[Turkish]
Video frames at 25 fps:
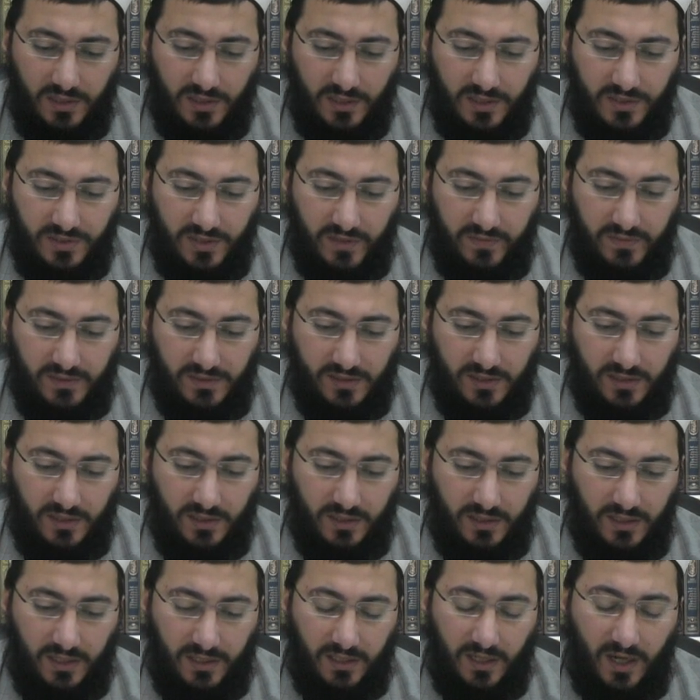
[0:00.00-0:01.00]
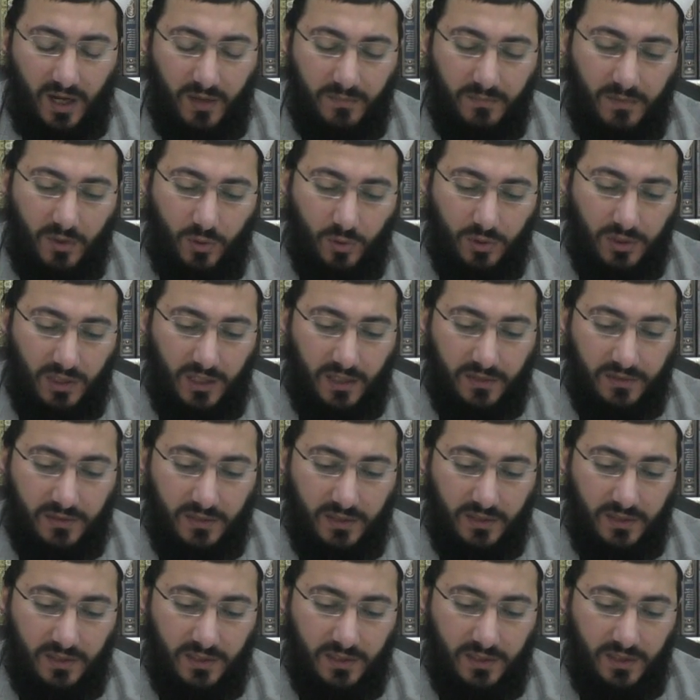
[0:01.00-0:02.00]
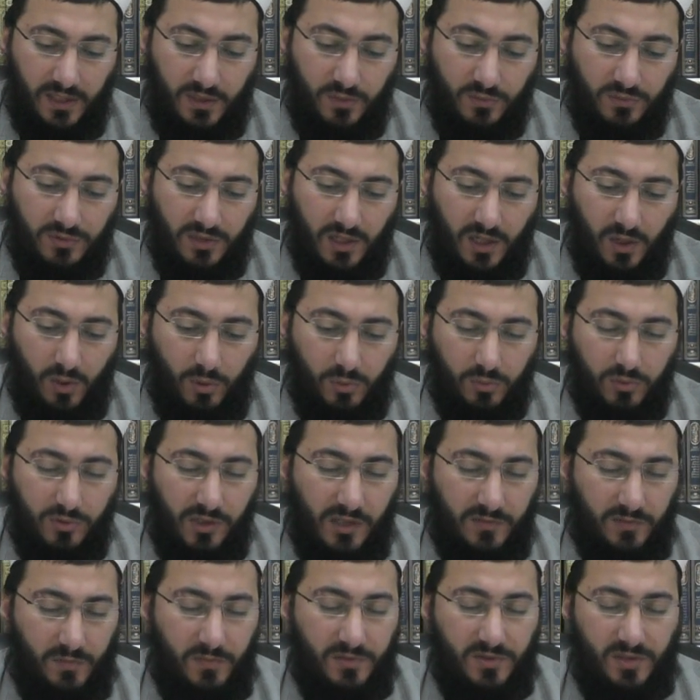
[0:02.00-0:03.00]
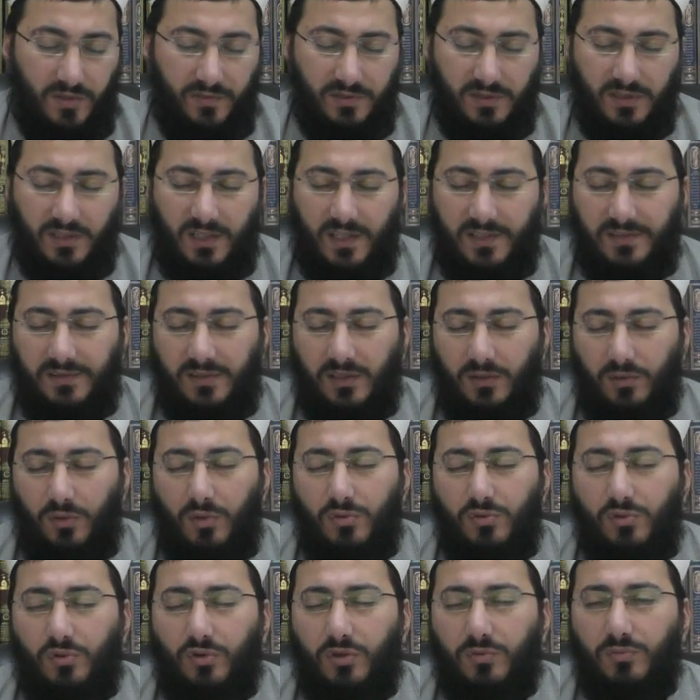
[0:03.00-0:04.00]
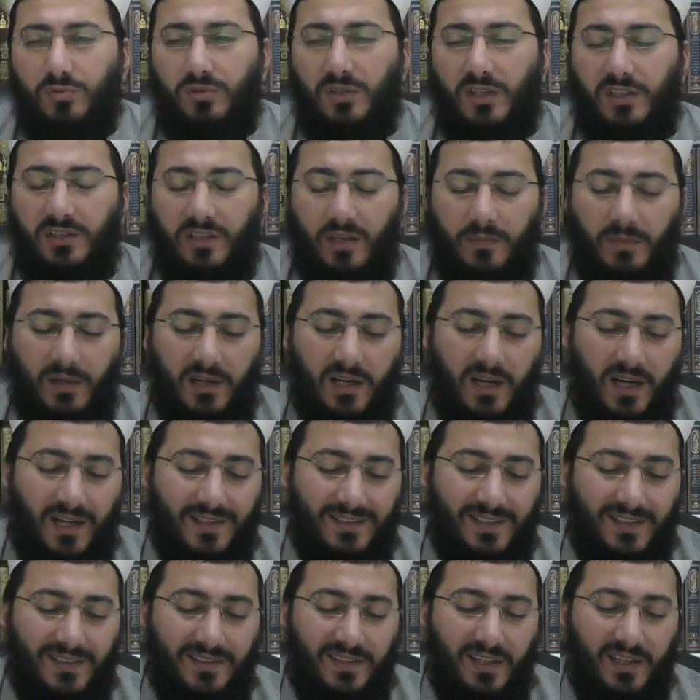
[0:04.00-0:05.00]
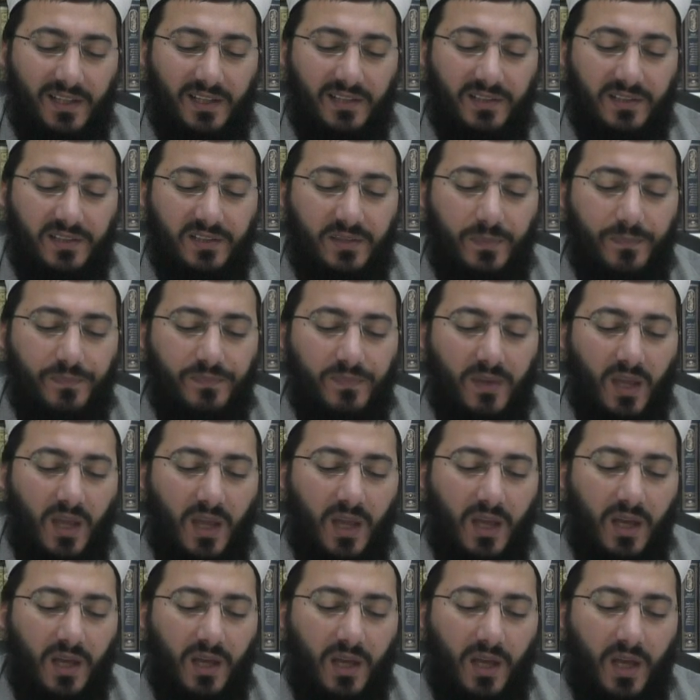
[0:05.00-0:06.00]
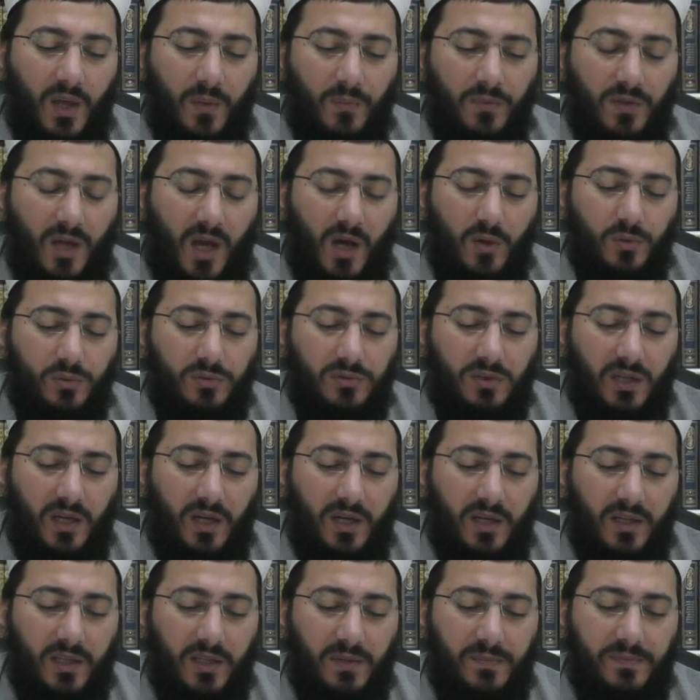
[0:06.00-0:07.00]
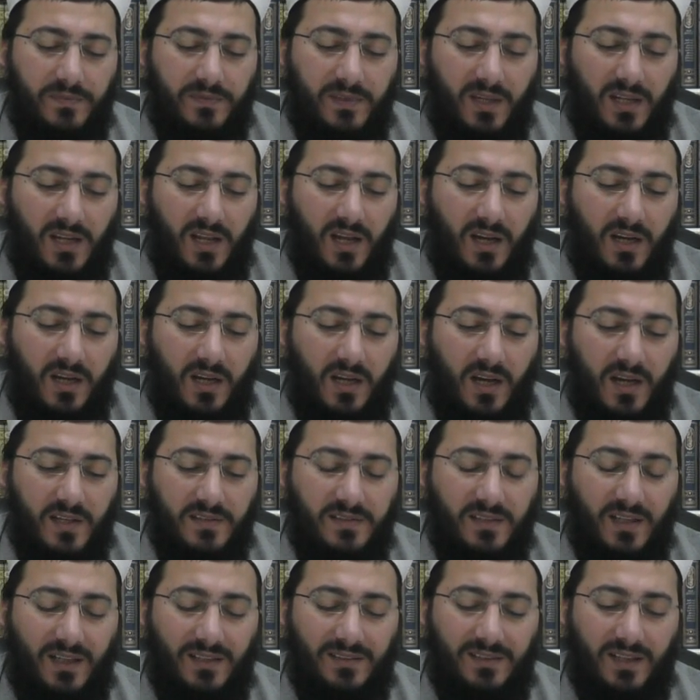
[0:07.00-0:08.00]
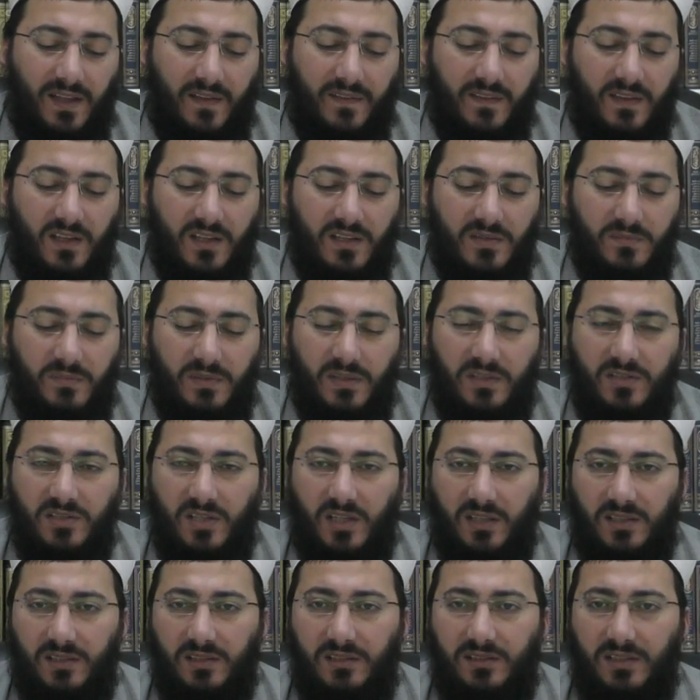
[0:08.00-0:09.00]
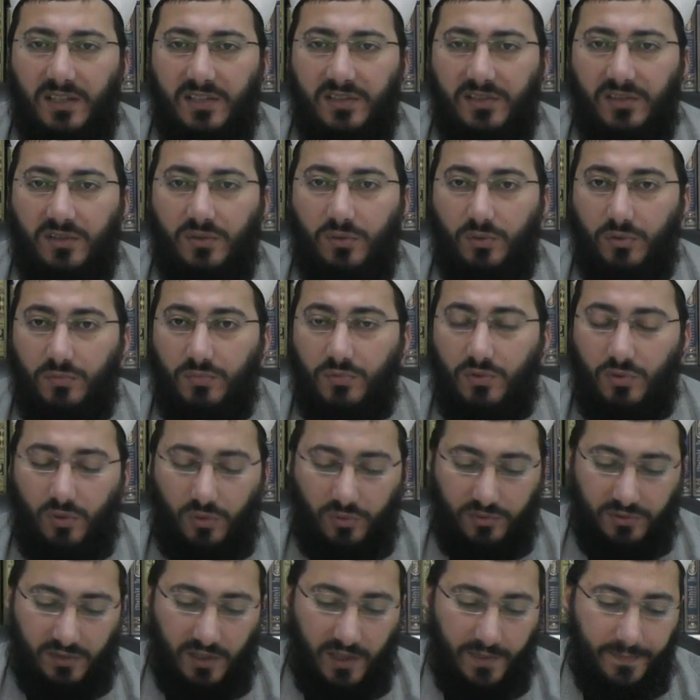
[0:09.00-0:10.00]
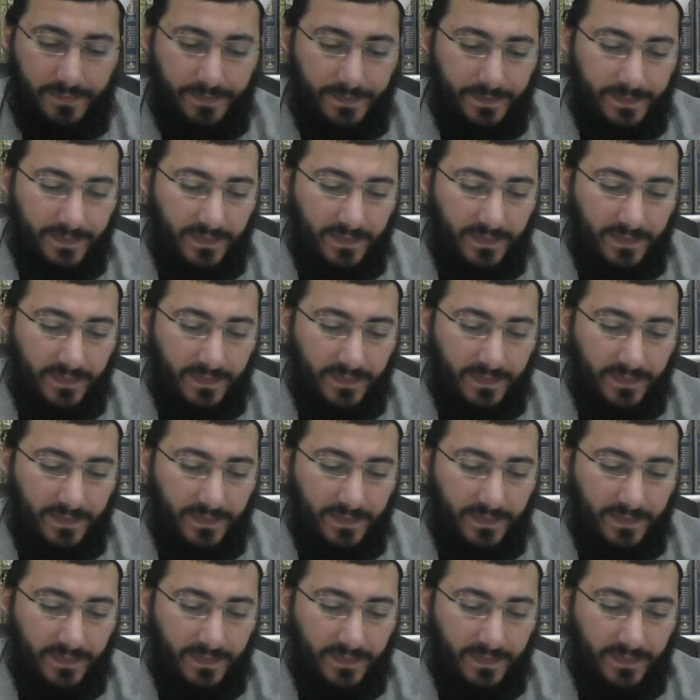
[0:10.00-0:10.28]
e, cevizi yani ham olarak e, henüz daha olgunlaşmamış cevizi kastediyor. Çünkü bunları yemek adet değildir ev yahut da iptala'a hasaten bir çakıl taşını yutmuş olsa